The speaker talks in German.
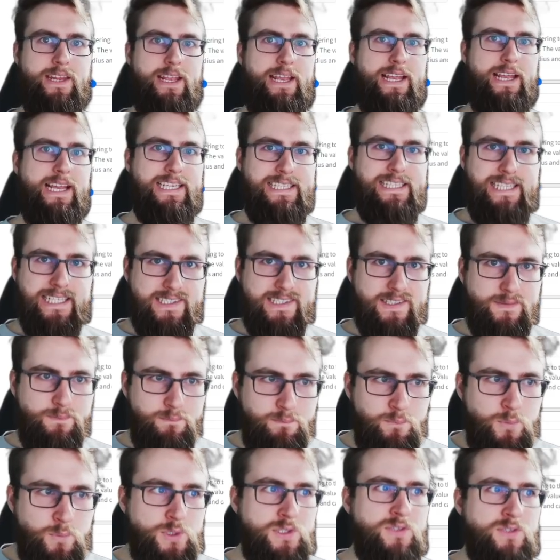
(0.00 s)
Jetzt
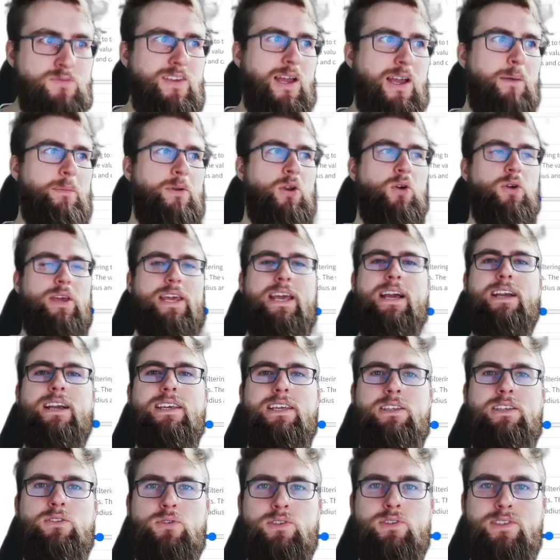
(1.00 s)
müssen wir aber noch
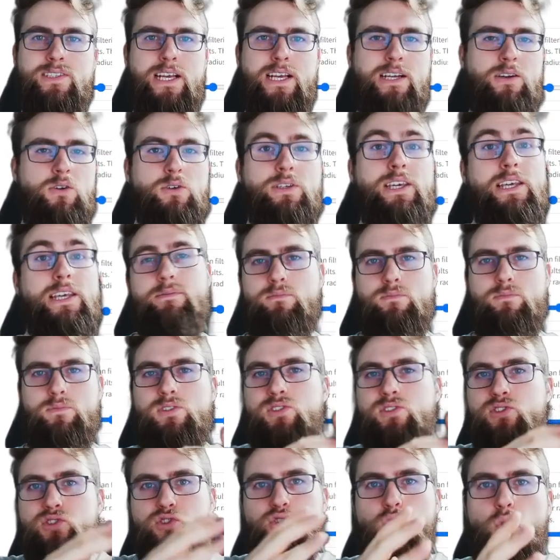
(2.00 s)
hergehen und sagen, okay,
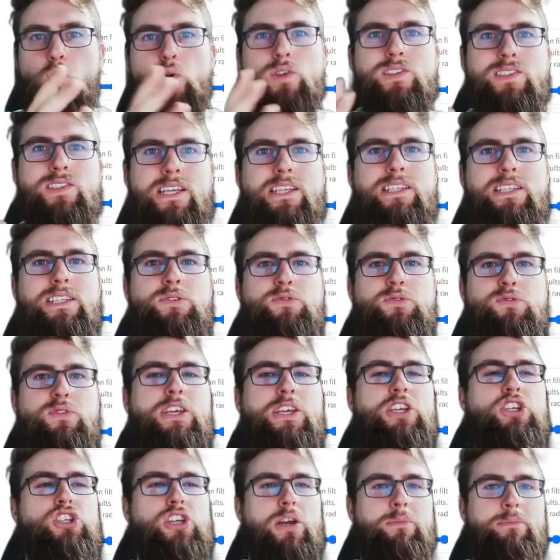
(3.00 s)
so sehen die
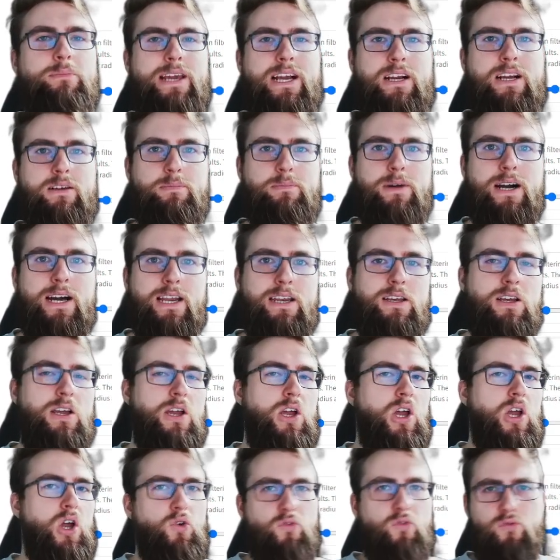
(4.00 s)
Feature-Merkmale
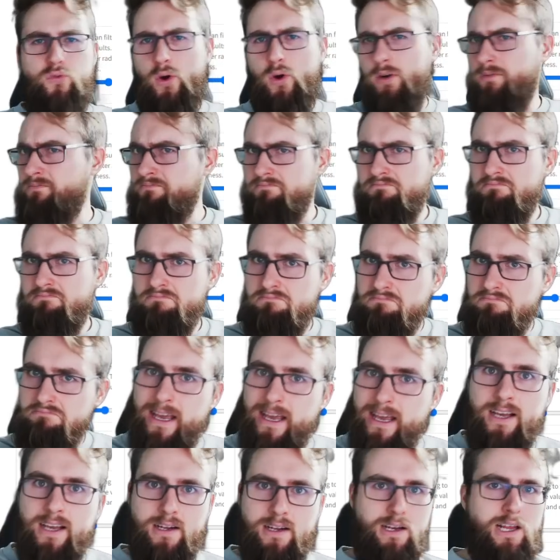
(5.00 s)
von
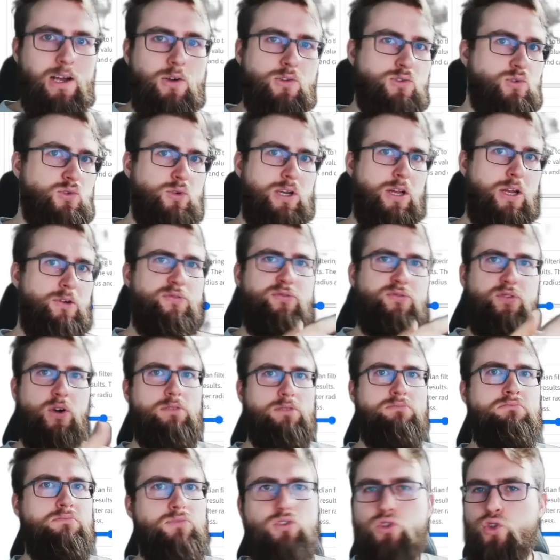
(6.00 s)
Merkel aus oder
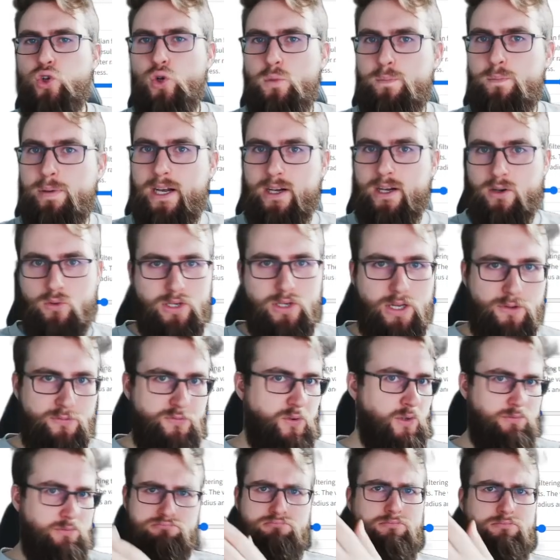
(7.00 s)
von Tupac oder
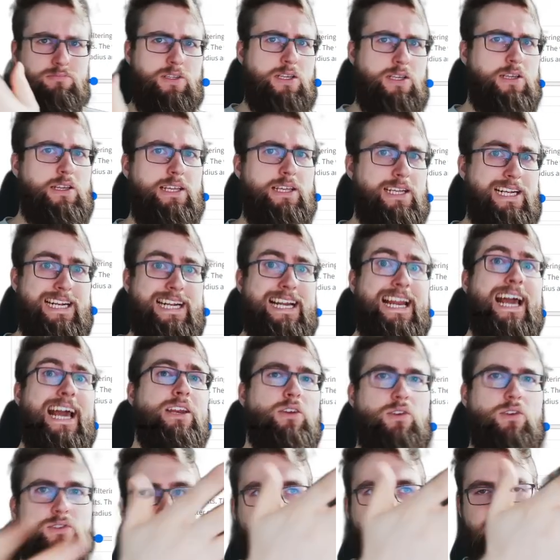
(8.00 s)
von
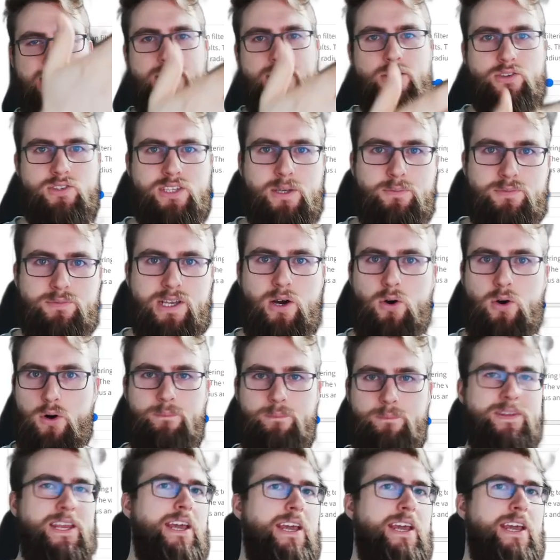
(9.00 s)
GLaDOS. GLaDOS gibt es auch.